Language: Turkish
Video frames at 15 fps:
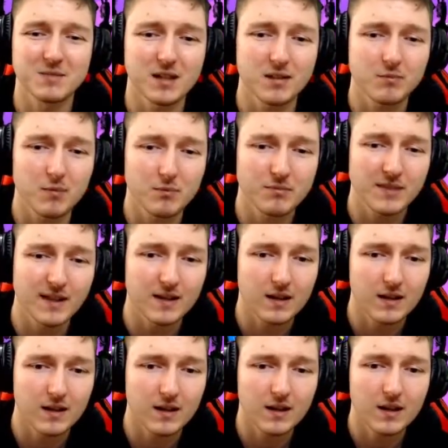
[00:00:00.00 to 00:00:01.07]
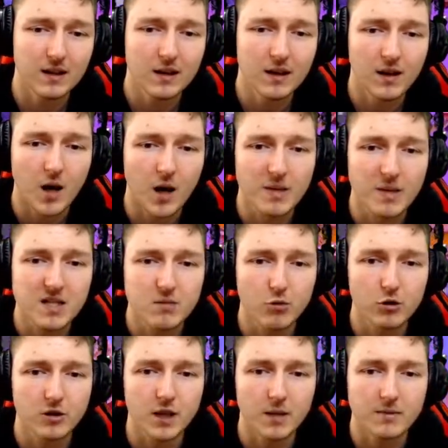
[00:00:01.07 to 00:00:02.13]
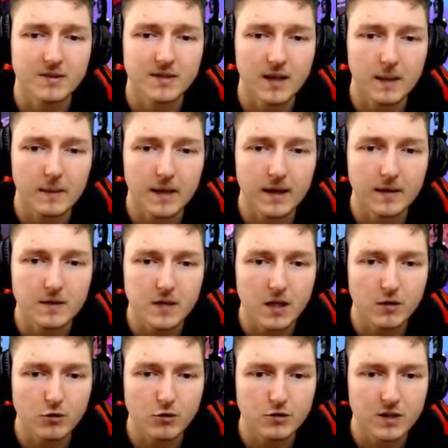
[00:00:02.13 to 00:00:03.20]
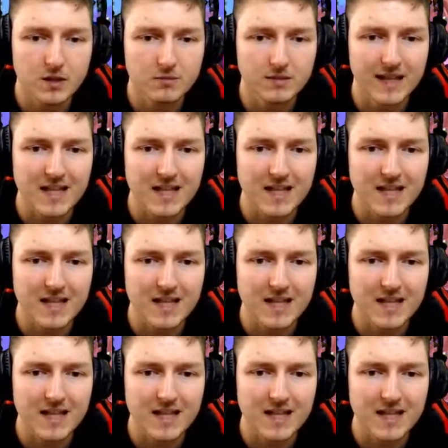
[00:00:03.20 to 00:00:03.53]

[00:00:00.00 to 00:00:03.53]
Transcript: Zaten benim tek amacım oydu abi. Size yeni şeyi göstereyim.